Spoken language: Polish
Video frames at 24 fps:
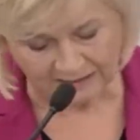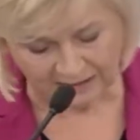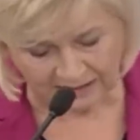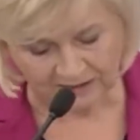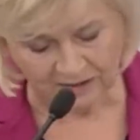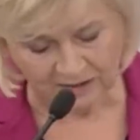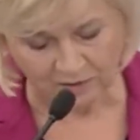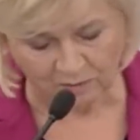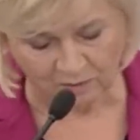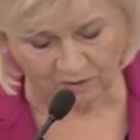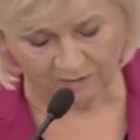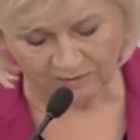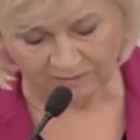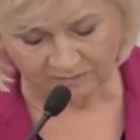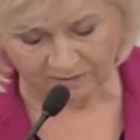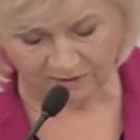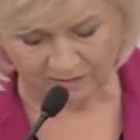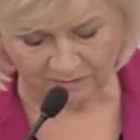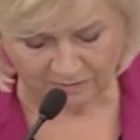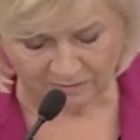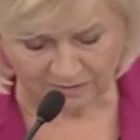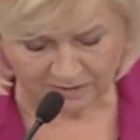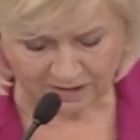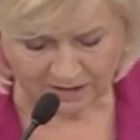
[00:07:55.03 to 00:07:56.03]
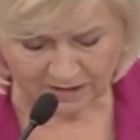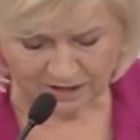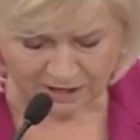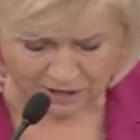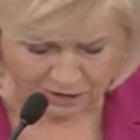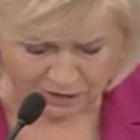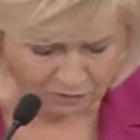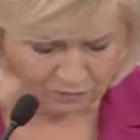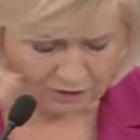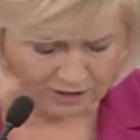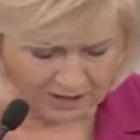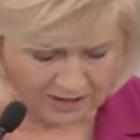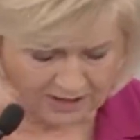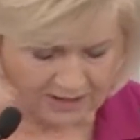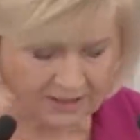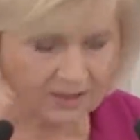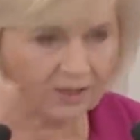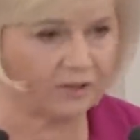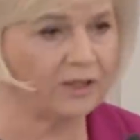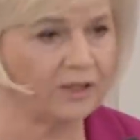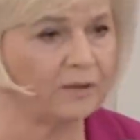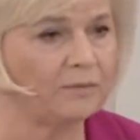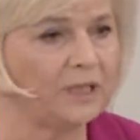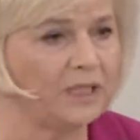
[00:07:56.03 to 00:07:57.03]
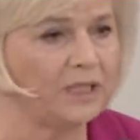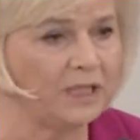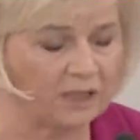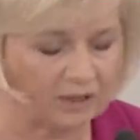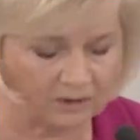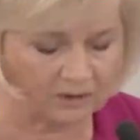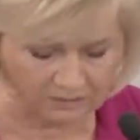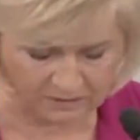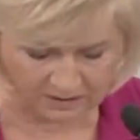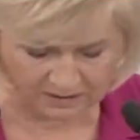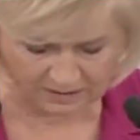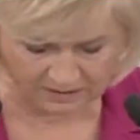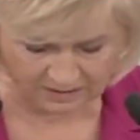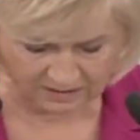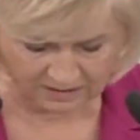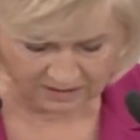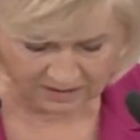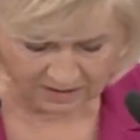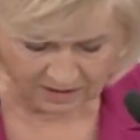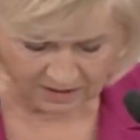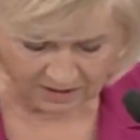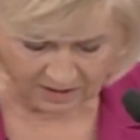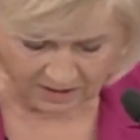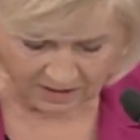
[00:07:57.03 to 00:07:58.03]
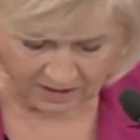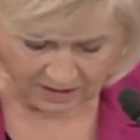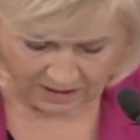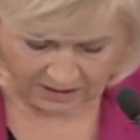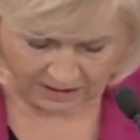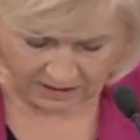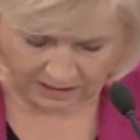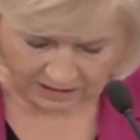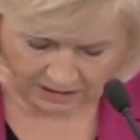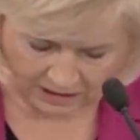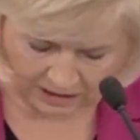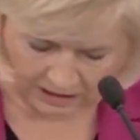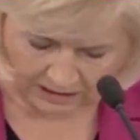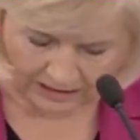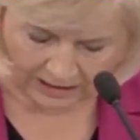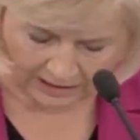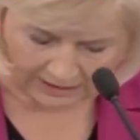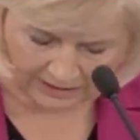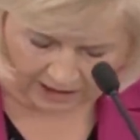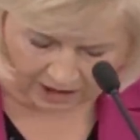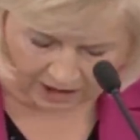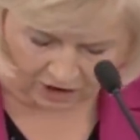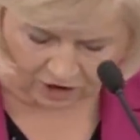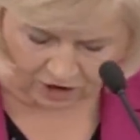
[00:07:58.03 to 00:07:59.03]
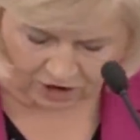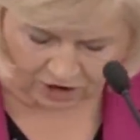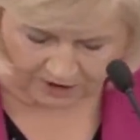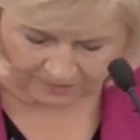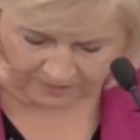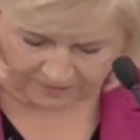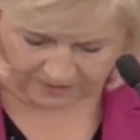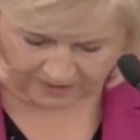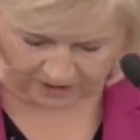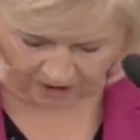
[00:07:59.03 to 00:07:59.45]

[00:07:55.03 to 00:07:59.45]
nad głową i z drugiej strony miliony. Czy dlatego, że w